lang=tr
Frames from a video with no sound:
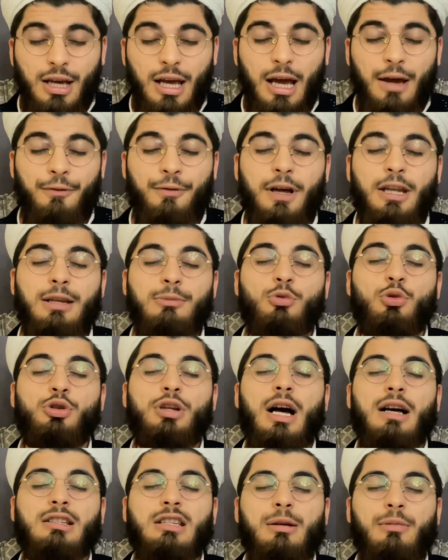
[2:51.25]
Efendim
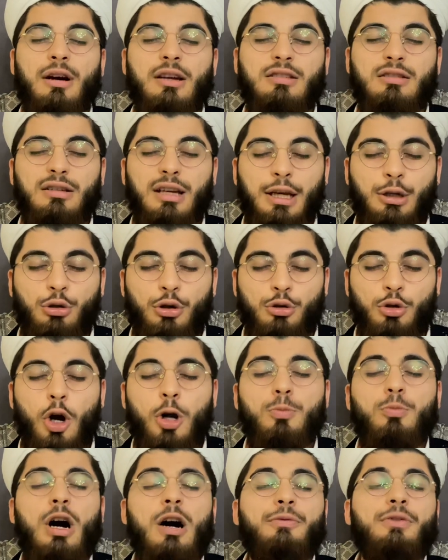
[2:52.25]
dünya semasına iniyor.
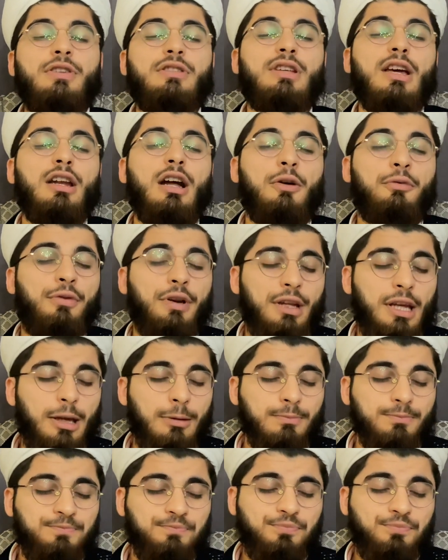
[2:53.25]
Yok mu af isteyen affedeyim.